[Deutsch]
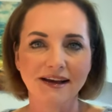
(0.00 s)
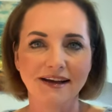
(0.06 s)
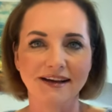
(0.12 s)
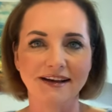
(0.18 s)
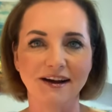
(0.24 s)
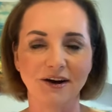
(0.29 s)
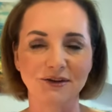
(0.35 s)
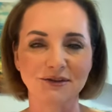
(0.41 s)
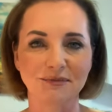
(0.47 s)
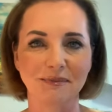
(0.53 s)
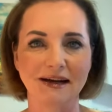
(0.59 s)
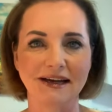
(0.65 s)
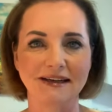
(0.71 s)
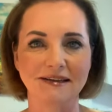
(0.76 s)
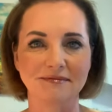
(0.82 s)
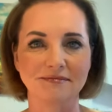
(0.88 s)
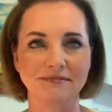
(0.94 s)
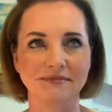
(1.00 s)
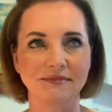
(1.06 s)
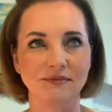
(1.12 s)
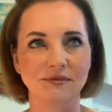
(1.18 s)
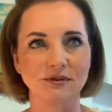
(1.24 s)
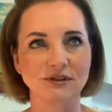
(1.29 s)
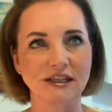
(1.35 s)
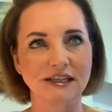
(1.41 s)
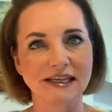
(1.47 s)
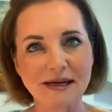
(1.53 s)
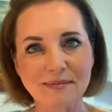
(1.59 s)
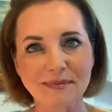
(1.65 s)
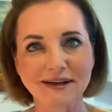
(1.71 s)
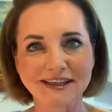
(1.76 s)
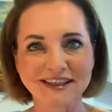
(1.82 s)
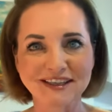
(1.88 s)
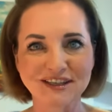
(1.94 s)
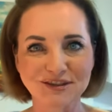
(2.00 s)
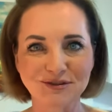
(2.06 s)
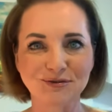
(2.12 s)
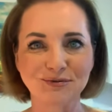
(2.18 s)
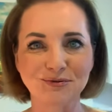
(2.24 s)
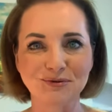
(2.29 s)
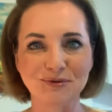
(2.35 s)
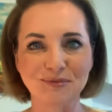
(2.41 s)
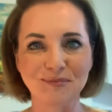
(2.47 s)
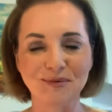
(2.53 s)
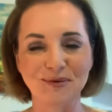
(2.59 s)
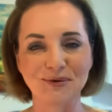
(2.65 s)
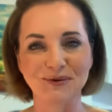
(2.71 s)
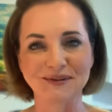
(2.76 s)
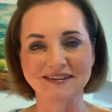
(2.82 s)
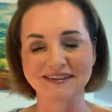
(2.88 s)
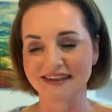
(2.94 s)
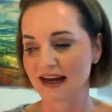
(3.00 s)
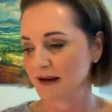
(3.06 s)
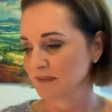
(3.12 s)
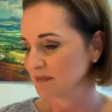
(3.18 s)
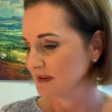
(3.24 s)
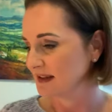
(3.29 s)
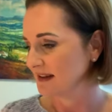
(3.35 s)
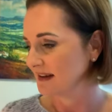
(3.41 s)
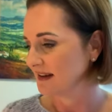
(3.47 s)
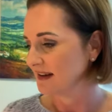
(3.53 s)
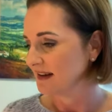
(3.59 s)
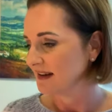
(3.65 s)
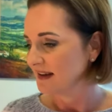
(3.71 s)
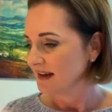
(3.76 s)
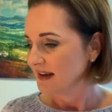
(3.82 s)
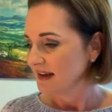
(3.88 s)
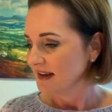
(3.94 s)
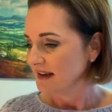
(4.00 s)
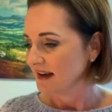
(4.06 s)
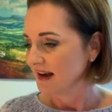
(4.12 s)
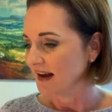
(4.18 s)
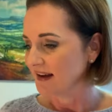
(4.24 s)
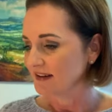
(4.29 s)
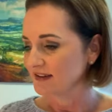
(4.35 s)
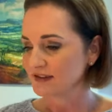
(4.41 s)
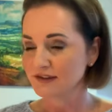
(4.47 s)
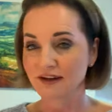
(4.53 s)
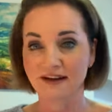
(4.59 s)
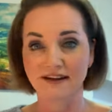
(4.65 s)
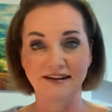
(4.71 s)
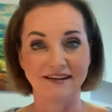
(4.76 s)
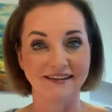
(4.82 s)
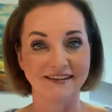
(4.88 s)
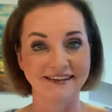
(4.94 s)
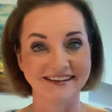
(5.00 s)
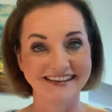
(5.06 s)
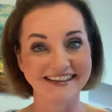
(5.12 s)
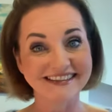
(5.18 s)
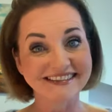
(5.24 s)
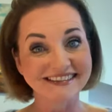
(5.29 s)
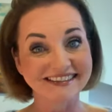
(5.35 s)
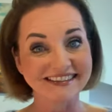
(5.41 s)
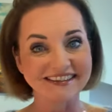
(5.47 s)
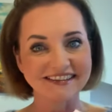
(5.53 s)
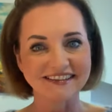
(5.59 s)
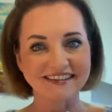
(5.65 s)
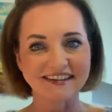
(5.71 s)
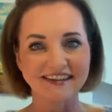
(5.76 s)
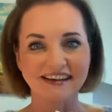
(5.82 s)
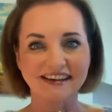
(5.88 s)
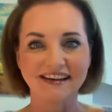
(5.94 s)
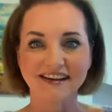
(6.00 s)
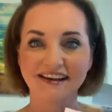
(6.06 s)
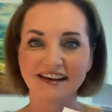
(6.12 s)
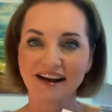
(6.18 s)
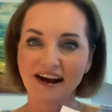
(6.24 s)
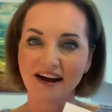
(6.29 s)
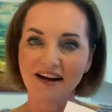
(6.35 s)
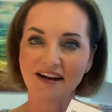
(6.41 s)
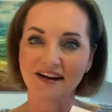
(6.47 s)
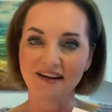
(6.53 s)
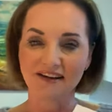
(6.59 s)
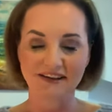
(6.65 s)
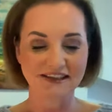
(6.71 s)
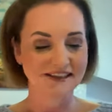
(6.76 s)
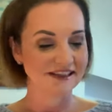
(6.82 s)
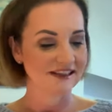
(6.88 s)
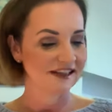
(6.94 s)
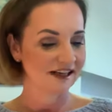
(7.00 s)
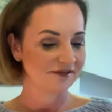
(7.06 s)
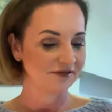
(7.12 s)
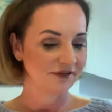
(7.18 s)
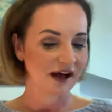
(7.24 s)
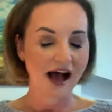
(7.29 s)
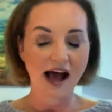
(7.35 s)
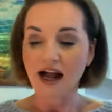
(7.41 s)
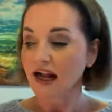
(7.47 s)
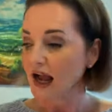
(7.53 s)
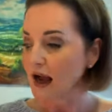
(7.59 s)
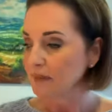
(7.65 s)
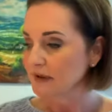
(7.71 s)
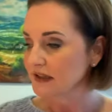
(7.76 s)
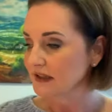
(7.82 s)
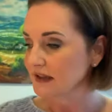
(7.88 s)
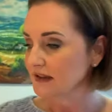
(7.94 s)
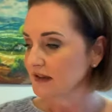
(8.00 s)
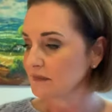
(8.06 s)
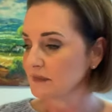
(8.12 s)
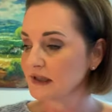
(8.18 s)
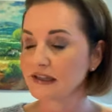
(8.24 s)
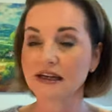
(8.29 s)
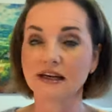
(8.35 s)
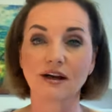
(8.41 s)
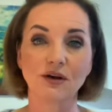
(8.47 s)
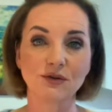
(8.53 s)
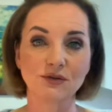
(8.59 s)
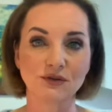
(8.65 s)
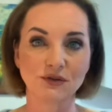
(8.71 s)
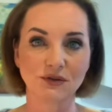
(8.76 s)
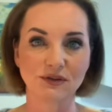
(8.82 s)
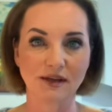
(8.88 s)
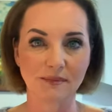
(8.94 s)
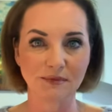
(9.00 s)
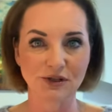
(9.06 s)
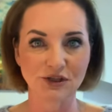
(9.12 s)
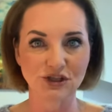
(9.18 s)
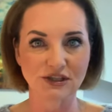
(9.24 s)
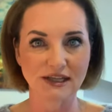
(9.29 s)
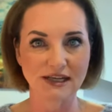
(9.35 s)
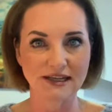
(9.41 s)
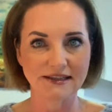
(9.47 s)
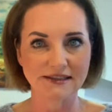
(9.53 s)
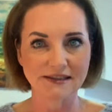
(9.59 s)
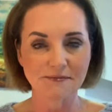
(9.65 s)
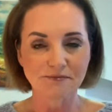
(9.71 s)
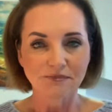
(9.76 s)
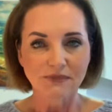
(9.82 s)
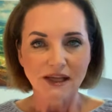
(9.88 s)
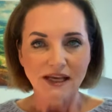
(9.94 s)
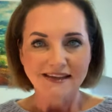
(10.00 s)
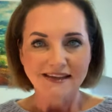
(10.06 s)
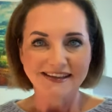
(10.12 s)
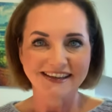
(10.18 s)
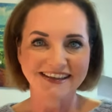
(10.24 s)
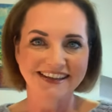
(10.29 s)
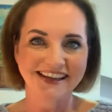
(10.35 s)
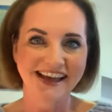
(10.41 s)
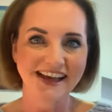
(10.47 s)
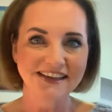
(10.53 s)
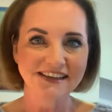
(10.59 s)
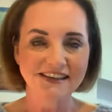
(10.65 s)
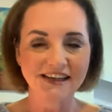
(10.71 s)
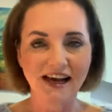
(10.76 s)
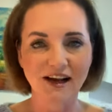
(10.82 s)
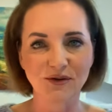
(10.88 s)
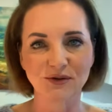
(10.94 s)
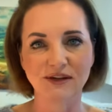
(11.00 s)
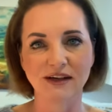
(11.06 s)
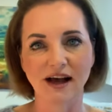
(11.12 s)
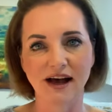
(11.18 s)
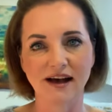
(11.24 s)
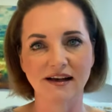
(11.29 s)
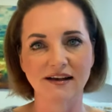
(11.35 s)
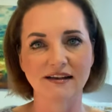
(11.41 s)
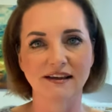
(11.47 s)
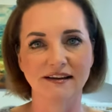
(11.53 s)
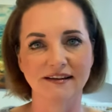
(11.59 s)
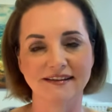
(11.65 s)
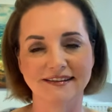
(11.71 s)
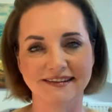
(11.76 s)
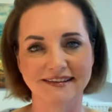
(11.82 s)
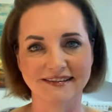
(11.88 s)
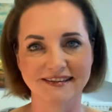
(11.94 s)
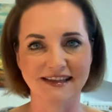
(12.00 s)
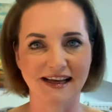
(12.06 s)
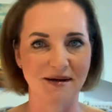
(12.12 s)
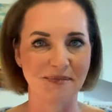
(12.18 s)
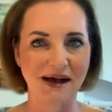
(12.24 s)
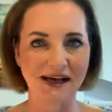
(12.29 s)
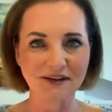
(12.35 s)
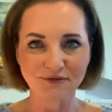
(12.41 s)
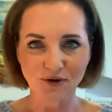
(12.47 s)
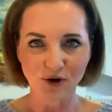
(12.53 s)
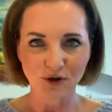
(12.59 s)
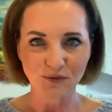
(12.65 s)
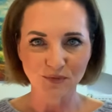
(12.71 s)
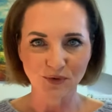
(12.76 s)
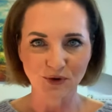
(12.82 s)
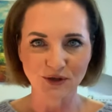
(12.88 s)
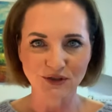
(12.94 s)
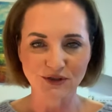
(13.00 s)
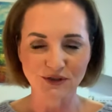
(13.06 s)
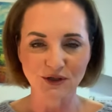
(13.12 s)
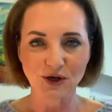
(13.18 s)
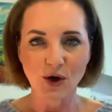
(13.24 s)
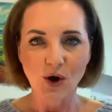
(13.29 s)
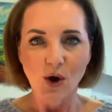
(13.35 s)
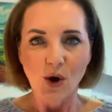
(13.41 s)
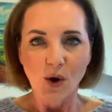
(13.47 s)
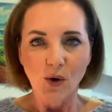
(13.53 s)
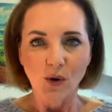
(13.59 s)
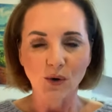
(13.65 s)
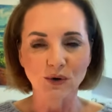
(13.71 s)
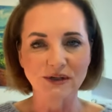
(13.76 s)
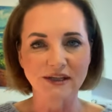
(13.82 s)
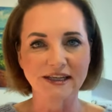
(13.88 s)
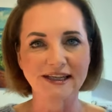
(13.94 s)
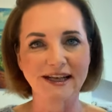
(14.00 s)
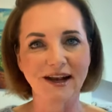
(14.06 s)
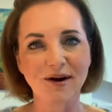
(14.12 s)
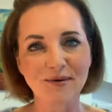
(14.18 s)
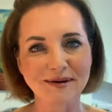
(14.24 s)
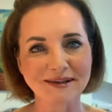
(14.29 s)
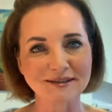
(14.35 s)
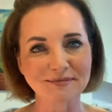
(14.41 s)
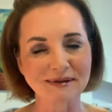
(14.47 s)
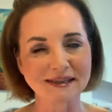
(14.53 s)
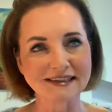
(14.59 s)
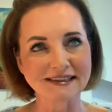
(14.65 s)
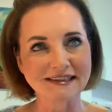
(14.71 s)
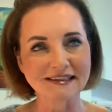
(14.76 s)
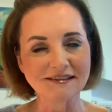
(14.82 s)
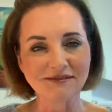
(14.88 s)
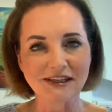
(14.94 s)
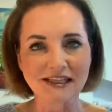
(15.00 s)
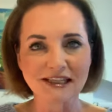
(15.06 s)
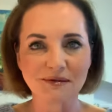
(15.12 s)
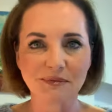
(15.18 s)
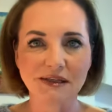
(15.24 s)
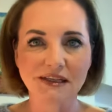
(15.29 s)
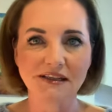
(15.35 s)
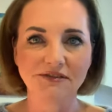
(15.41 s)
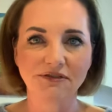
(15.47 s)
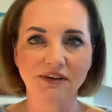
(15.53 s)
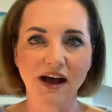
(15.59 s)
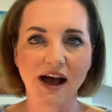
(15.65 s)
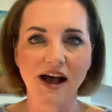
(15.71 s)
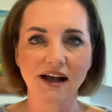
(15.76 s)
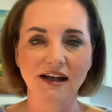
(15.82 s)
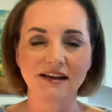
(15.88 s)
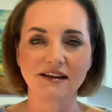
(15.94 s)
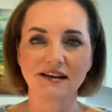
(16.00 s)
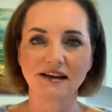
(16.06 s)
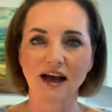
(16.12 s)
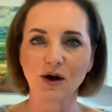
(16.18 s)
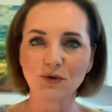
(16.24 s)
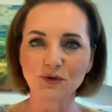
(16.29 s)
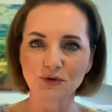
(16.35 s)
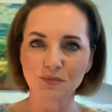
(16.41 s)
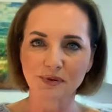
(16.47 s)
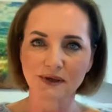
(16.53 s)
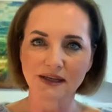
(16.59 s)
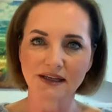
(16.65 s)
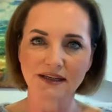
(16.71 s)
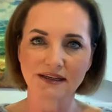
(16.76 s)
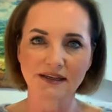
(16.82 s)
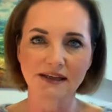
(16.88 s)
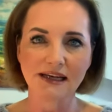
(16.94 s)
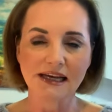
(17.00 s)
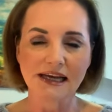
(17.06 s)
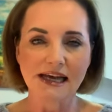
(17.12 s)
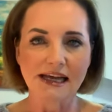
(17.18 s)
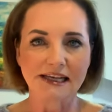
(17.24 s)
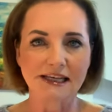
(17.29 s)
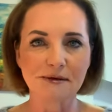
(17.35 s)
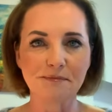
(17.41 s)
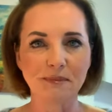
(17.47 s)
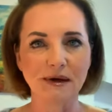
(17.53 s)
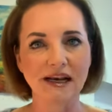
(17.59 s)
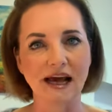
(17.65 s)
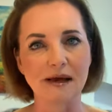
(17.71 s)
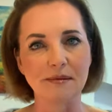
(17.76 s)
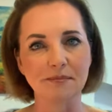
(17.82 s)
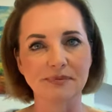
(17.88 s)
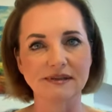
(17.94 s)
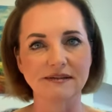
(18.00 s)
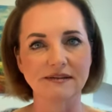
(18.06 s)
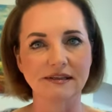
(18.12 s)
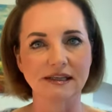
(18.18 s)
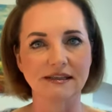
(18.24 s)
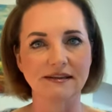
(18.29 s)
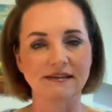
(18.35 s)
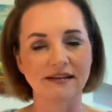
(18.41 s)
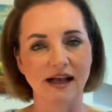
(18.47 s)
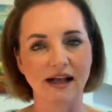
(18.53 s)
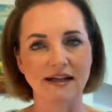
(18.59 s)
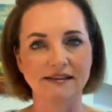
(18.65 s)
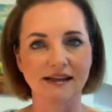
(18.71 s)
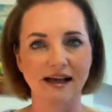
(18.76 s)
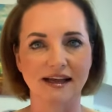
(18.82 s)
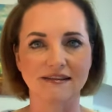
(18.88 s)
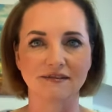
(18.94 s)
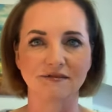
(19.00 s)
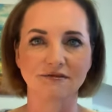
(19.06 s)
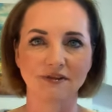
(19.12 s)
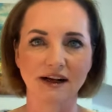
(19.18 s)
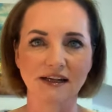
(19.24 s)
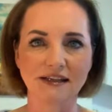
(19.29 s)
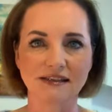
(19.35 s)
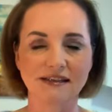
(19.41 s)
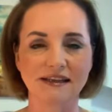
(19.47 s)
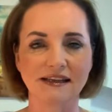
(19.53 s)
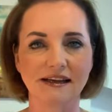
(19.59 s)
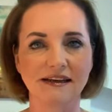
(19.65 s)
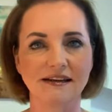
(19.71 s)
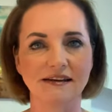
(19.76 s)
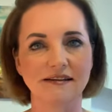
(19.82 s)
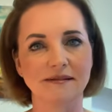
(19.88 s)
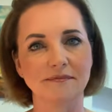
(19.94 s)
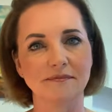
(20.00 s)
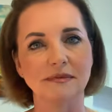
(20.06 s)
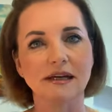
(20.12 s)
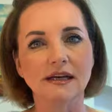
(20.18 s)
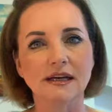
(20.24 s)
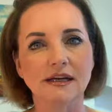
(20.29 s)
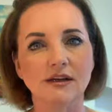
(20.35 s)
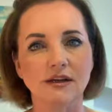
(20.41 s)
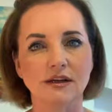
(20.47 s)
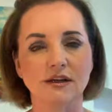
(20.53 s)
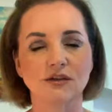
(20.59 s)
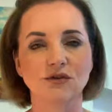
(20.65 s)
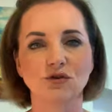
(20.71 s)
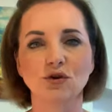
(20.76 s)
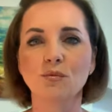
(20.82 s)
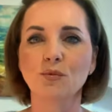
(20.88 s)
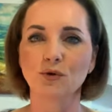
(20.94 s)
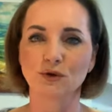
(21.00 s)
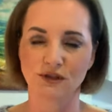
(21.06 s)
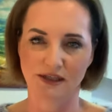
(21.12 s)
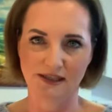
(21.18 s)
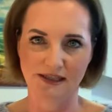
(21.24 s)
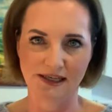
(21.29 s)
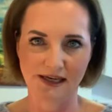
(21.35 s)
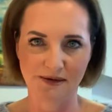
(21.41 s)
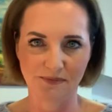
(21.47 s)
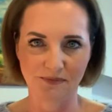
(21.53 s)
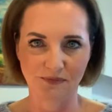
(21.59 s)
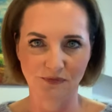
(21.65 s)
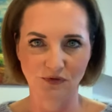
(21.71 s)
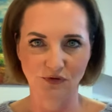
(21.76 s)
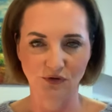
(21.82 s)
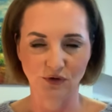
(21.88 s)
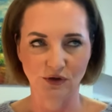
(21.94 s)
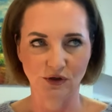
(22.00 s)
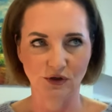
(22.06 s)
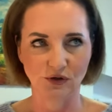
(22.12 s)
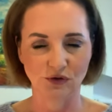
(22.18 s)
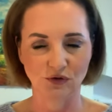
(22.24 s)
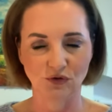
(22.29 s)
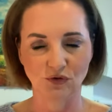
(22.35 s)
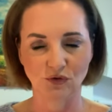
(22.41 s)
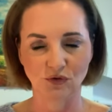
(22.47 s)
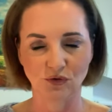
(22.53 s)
äh, aus meinem Unternehmerinnentum und ihr habt mir eine ja, äh, Liste äh, richtig an Fragen habe ich äh, mir daraus zusammengestellt, die ich gerne nach und nach äh, ja, beantworten möchte. Und ich glaube, es macht Sinn, wenn ich mir die Frage rauspicke, gib mal ein bisschen Zahlen, Daten, Fakten ähm, äh, zum Unternehmen, zur,